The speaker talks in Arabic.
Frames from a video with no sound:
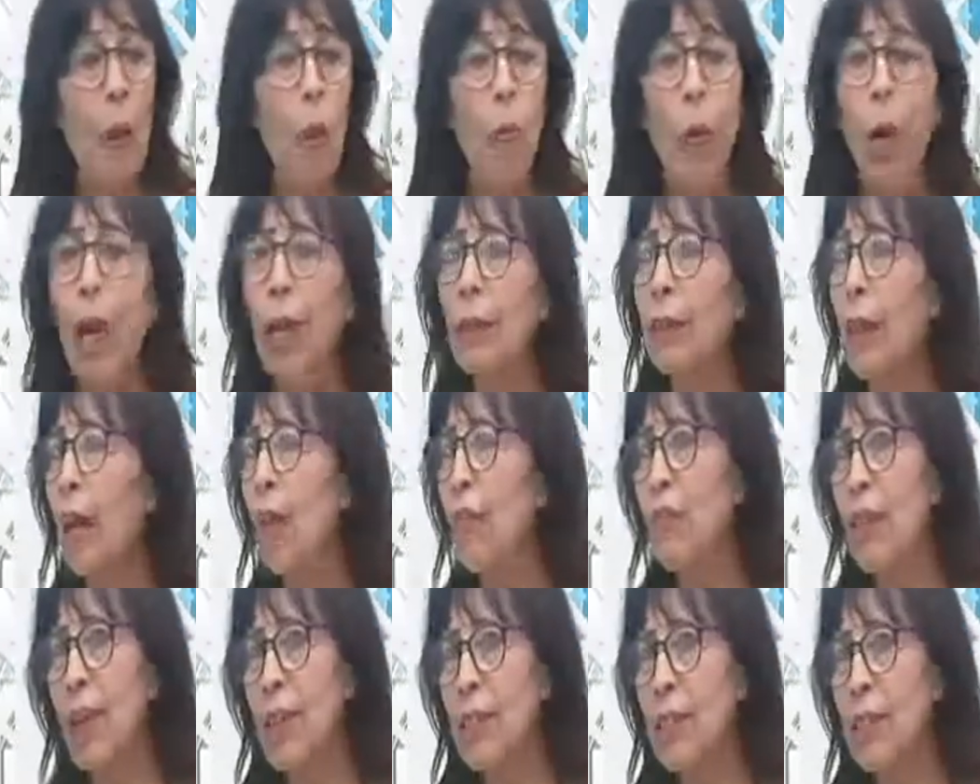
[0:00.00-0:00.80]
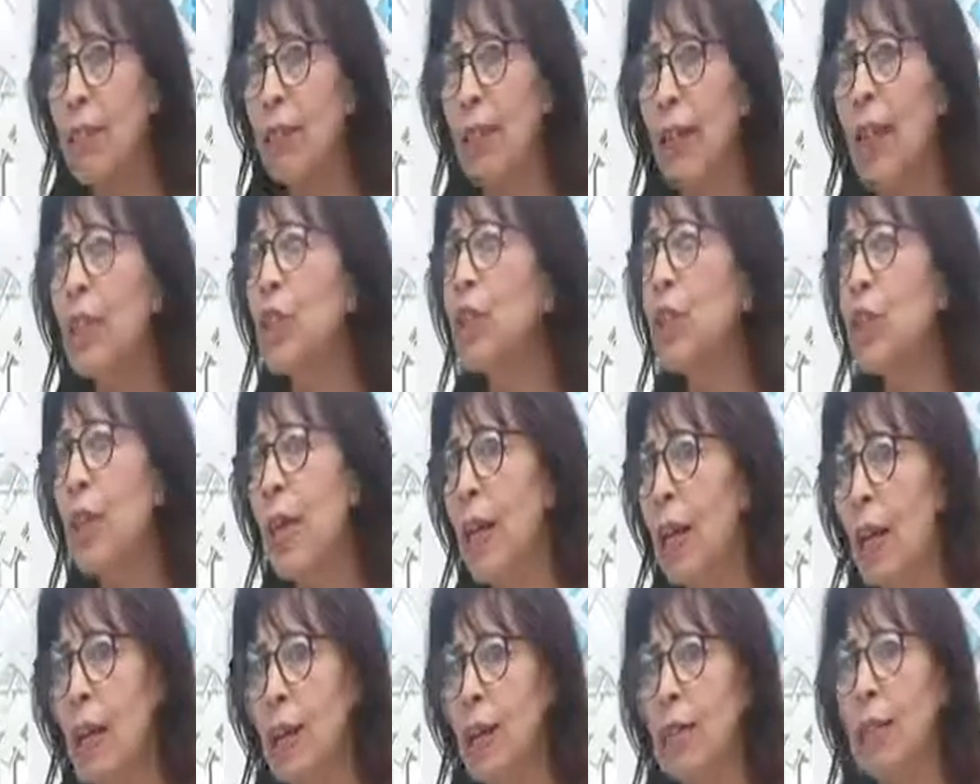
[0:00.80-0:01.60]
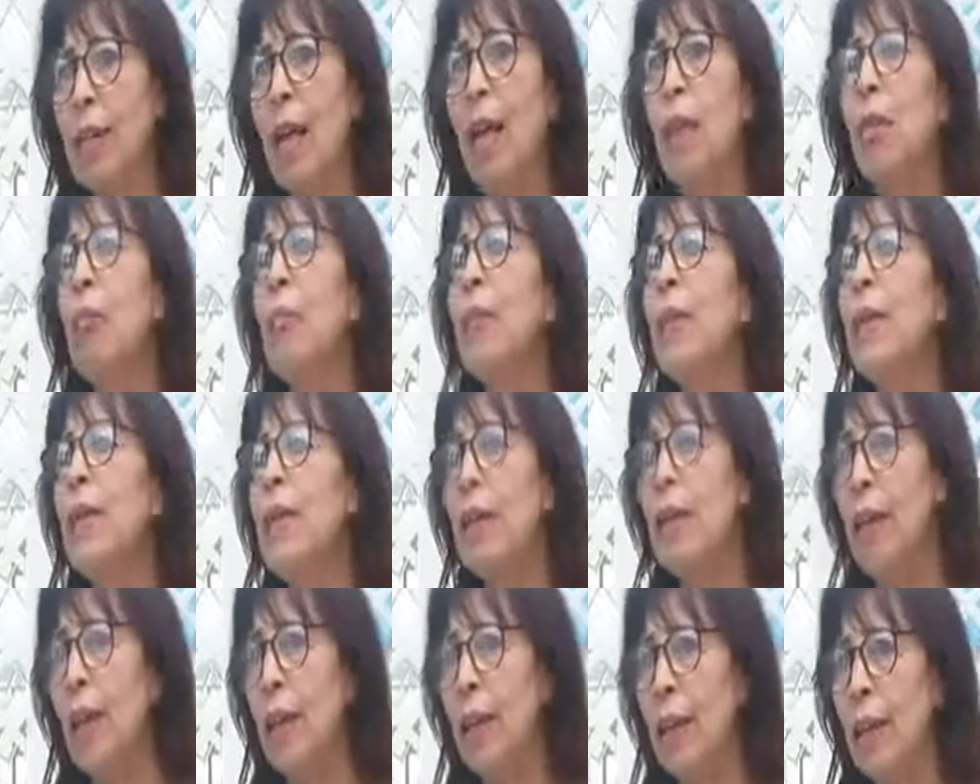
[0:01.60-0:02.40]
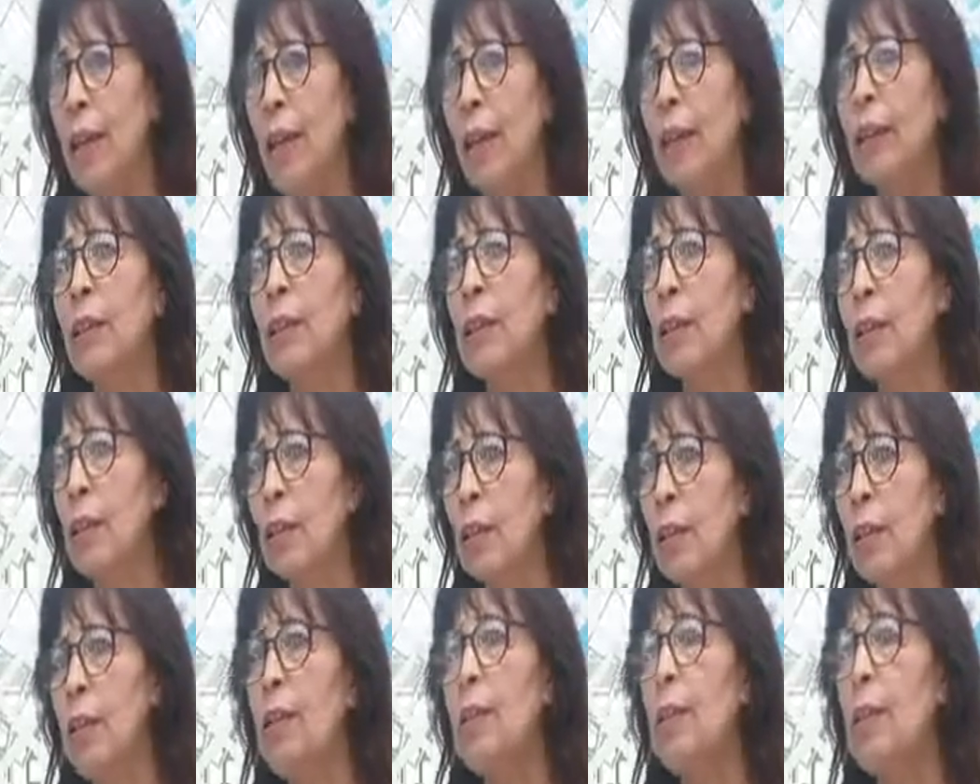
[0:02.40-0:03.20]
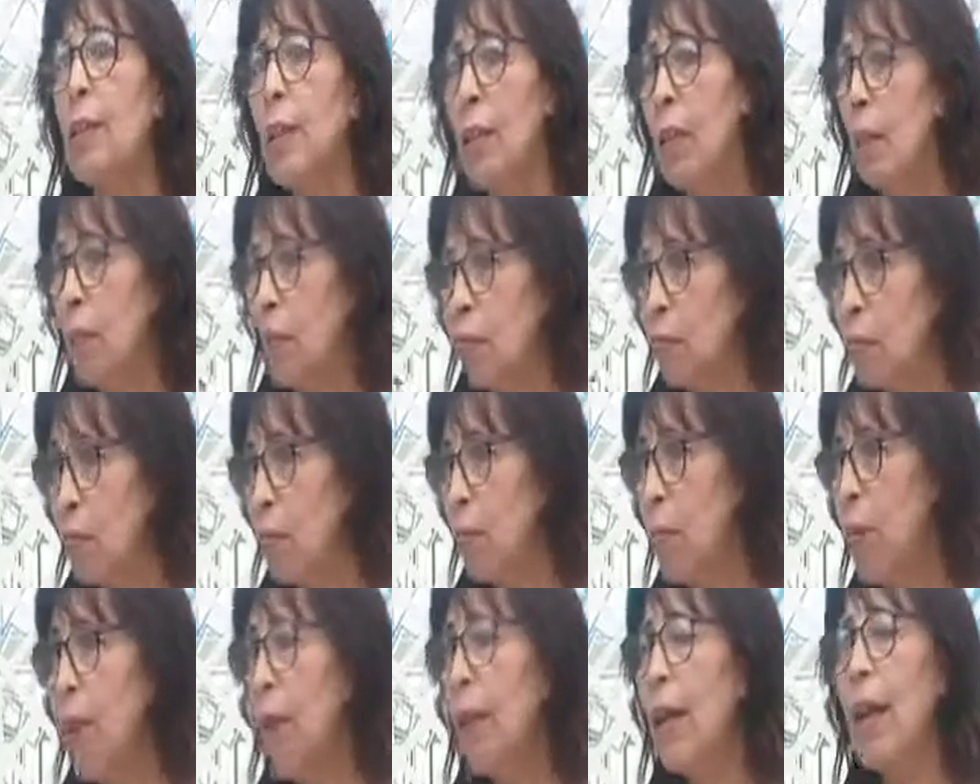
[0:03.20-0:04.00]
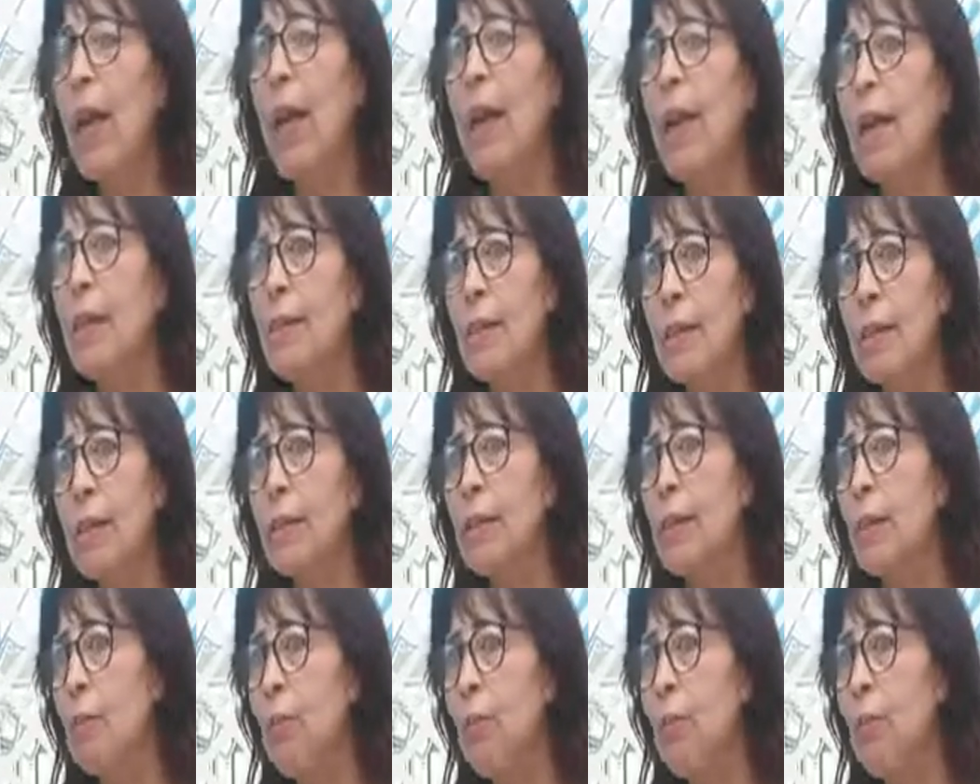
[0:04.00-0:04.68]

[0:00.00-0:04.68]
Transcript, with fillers: وقد أفرزت أشياء سلبية يعني ما لا, يستط...